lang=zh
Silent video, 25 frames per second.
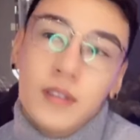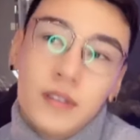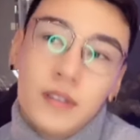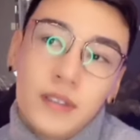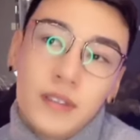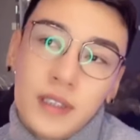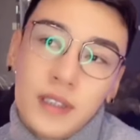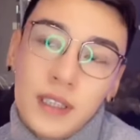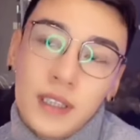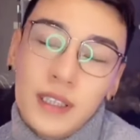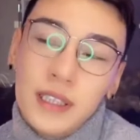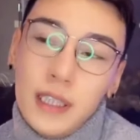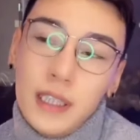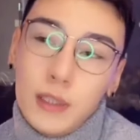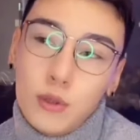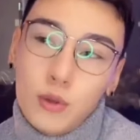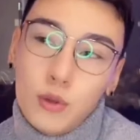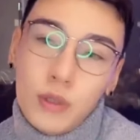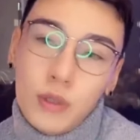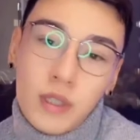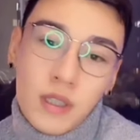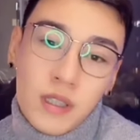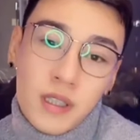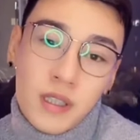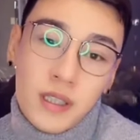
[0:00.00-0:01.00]
自己想
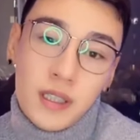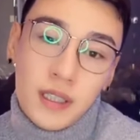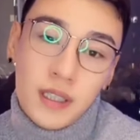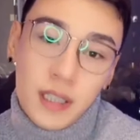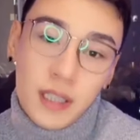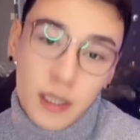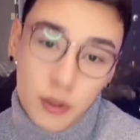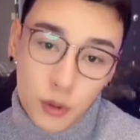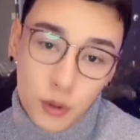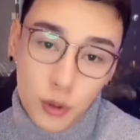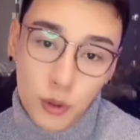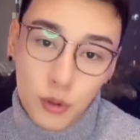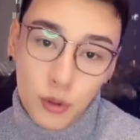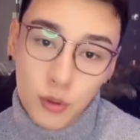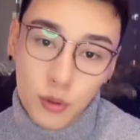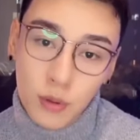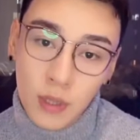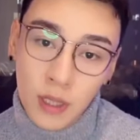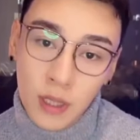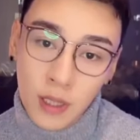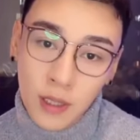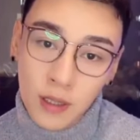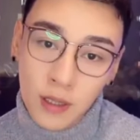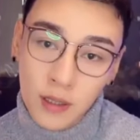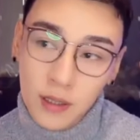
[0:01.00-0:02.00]
做的事情也去
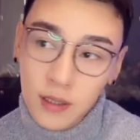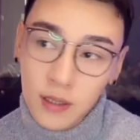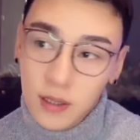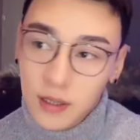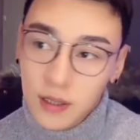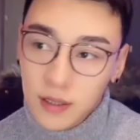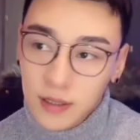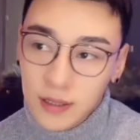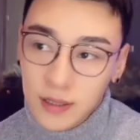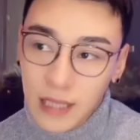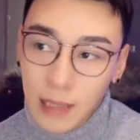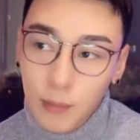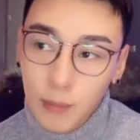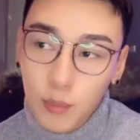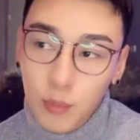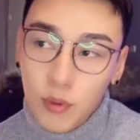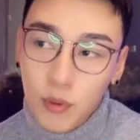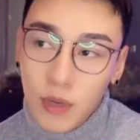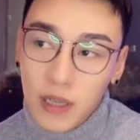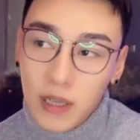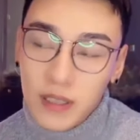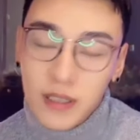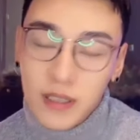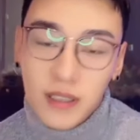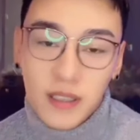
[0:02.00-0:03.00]
做，咱不
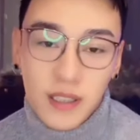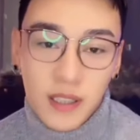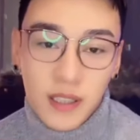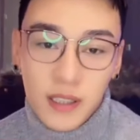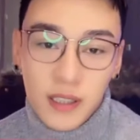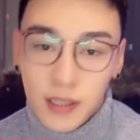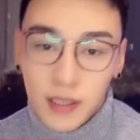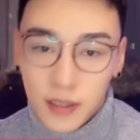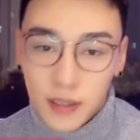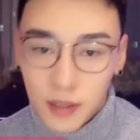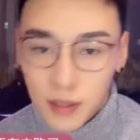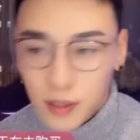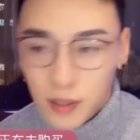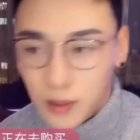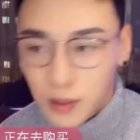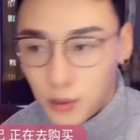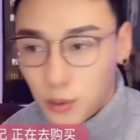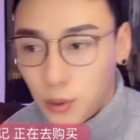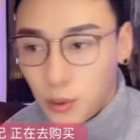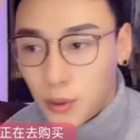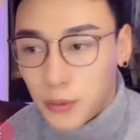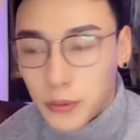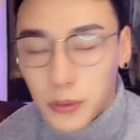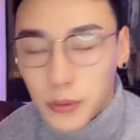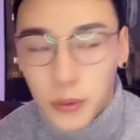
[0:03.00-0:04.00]
管这个事情是
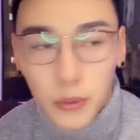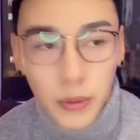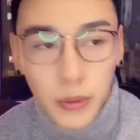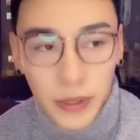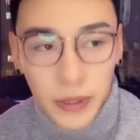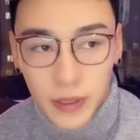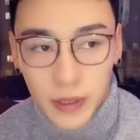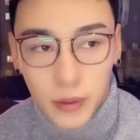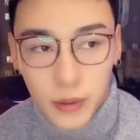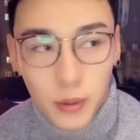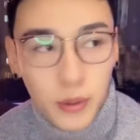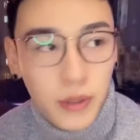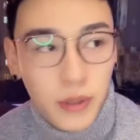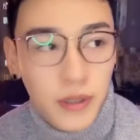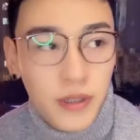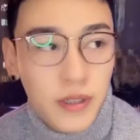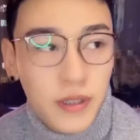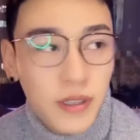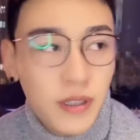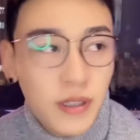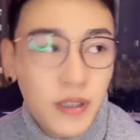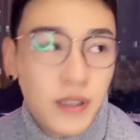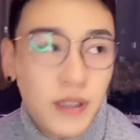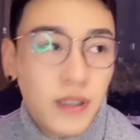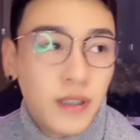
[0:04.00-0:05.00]
错与对的，或者
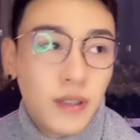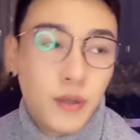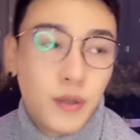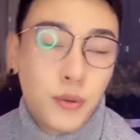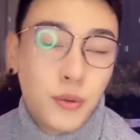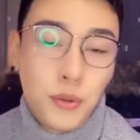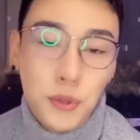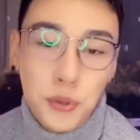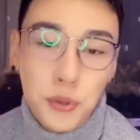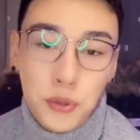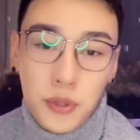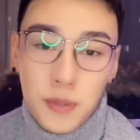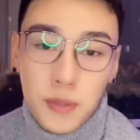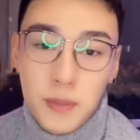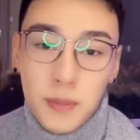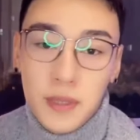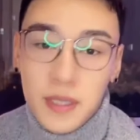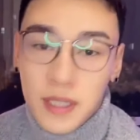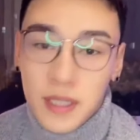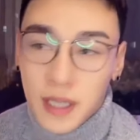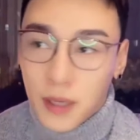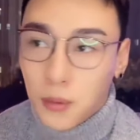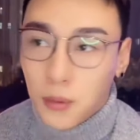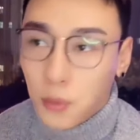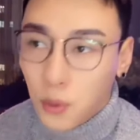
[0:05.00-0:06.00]
是会有什么
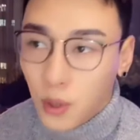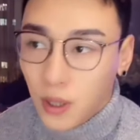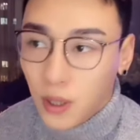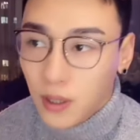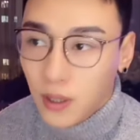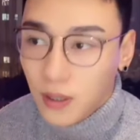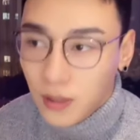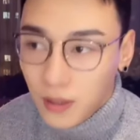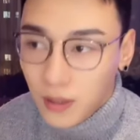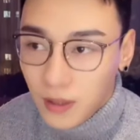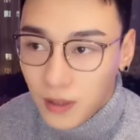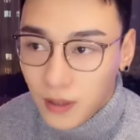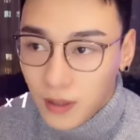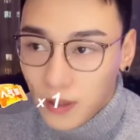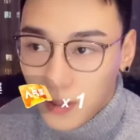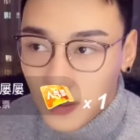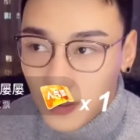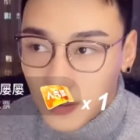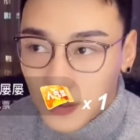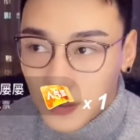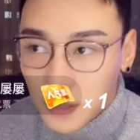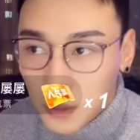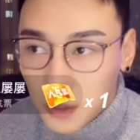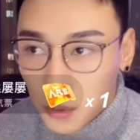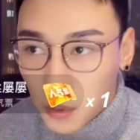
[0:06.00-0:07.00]
结果，
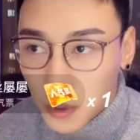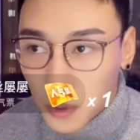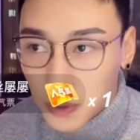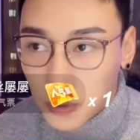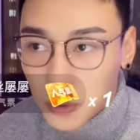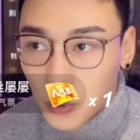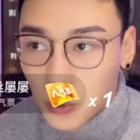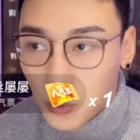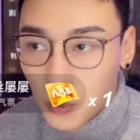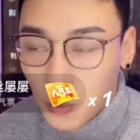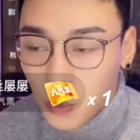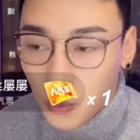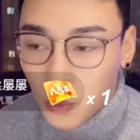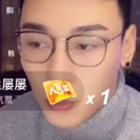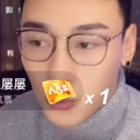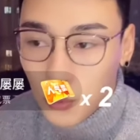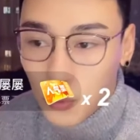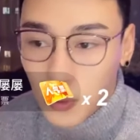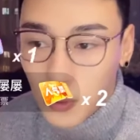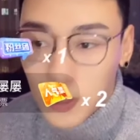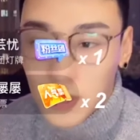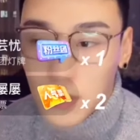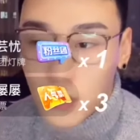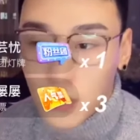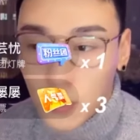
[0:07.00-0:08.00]
但是我，
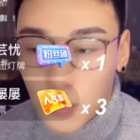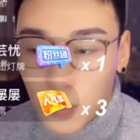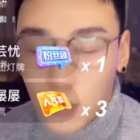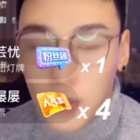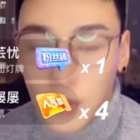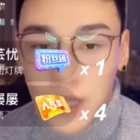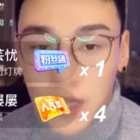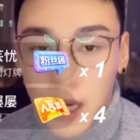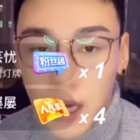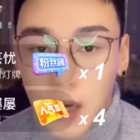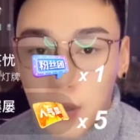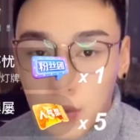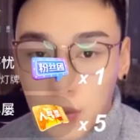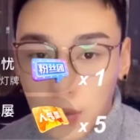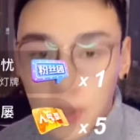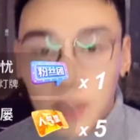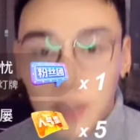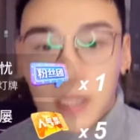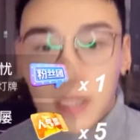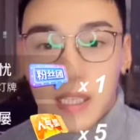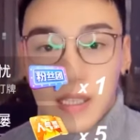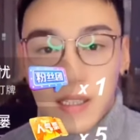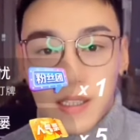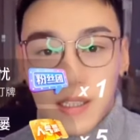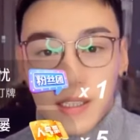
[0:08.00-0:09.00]
我，我想要做这
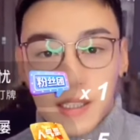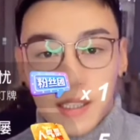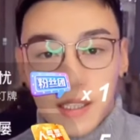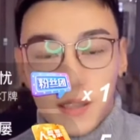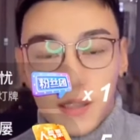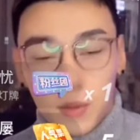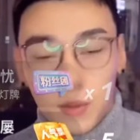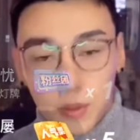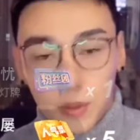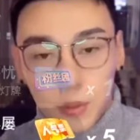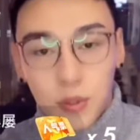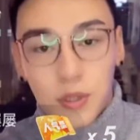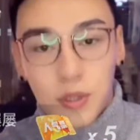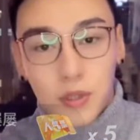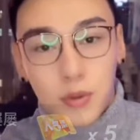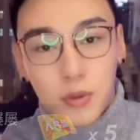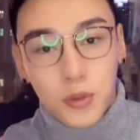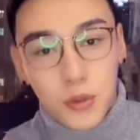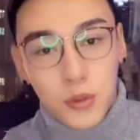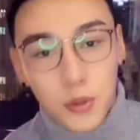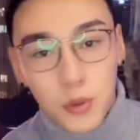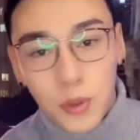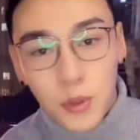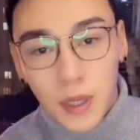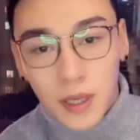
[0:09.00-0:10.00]
件事情，我就是
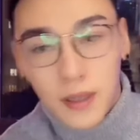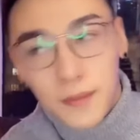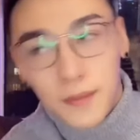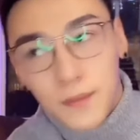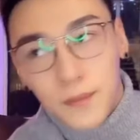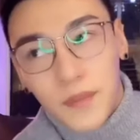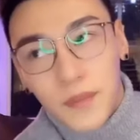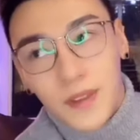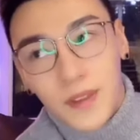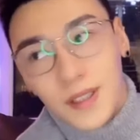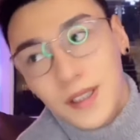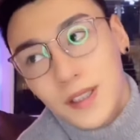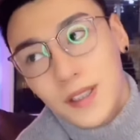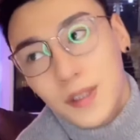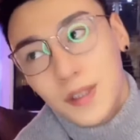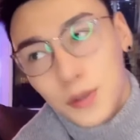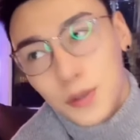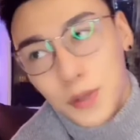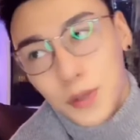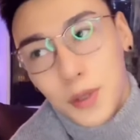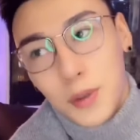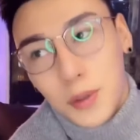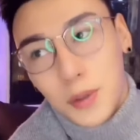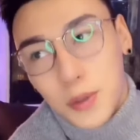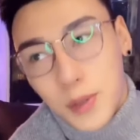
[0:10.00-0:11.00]
去做。
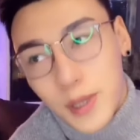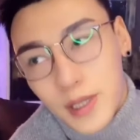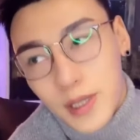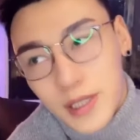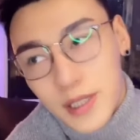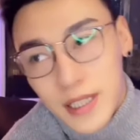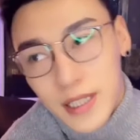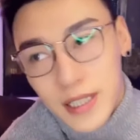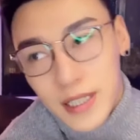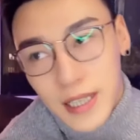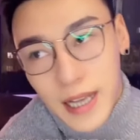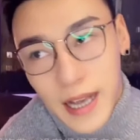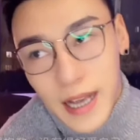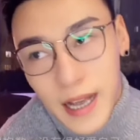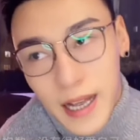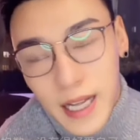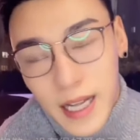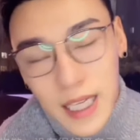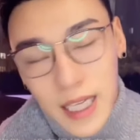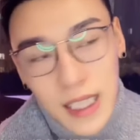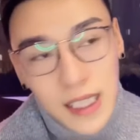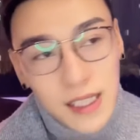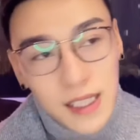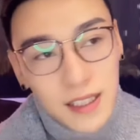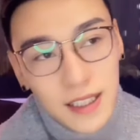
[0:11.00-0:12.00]
所以我觉得这一
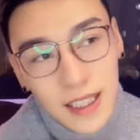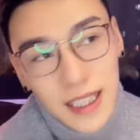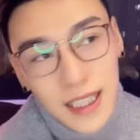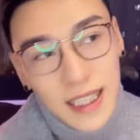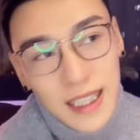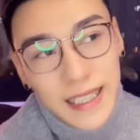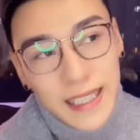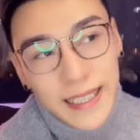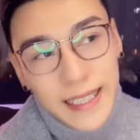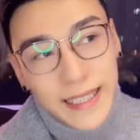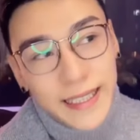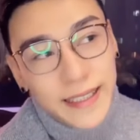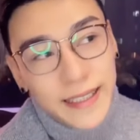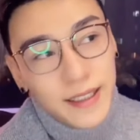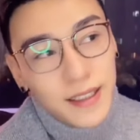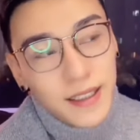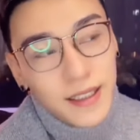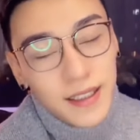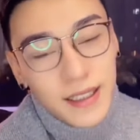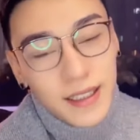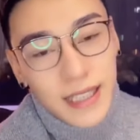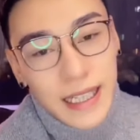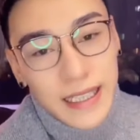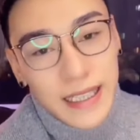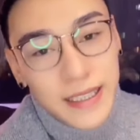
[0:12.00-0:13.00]
年
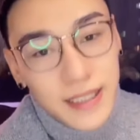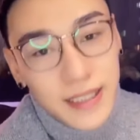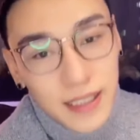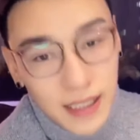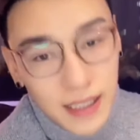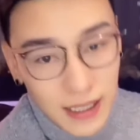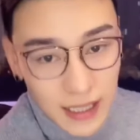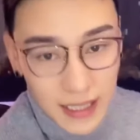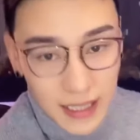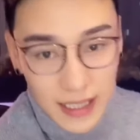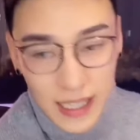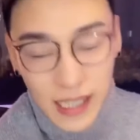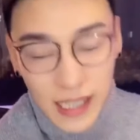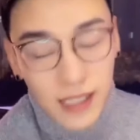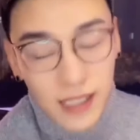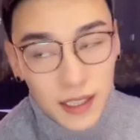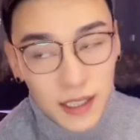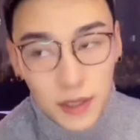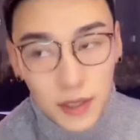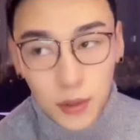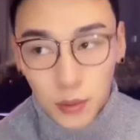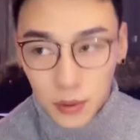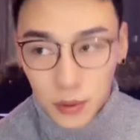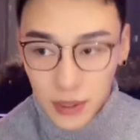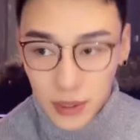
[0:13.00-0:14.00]
给自己的年底
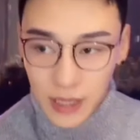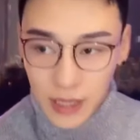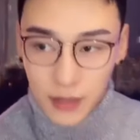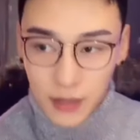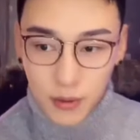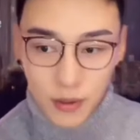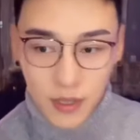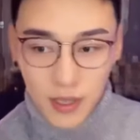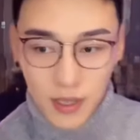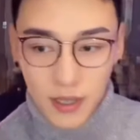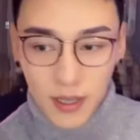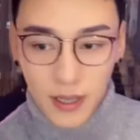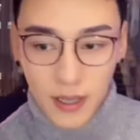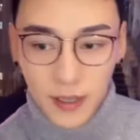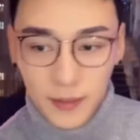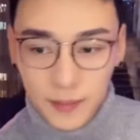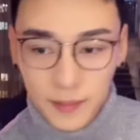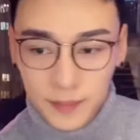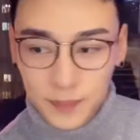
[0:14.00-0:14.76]
总结就是，